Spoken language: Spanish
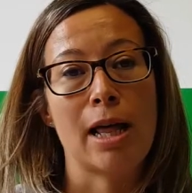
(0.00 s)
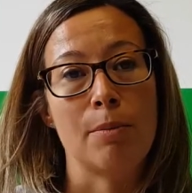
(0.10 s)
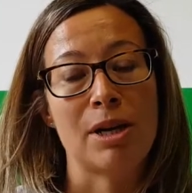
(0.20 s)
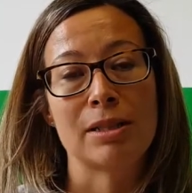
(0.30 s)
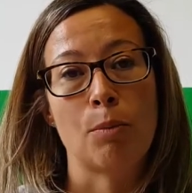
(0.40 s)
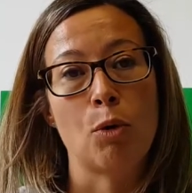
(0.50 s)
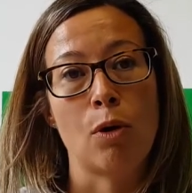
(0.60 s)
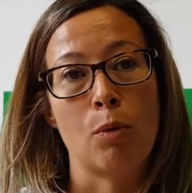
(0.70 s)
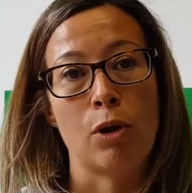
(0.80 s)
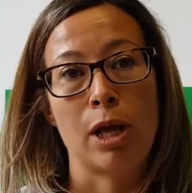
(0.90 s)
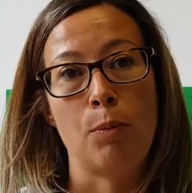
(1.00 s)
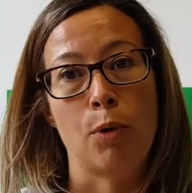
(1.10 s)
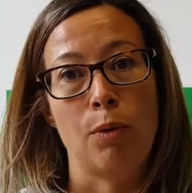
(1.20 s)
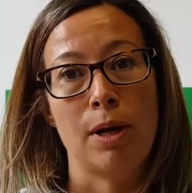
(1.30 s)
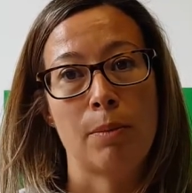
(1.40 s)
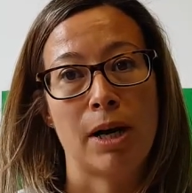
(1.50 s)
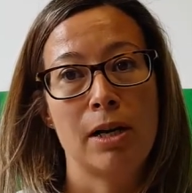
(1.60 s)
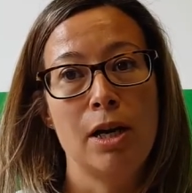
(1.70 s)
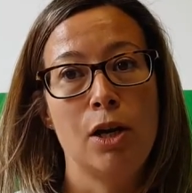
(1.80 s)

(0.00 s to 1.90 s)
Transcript: además tampoco aborda el problema.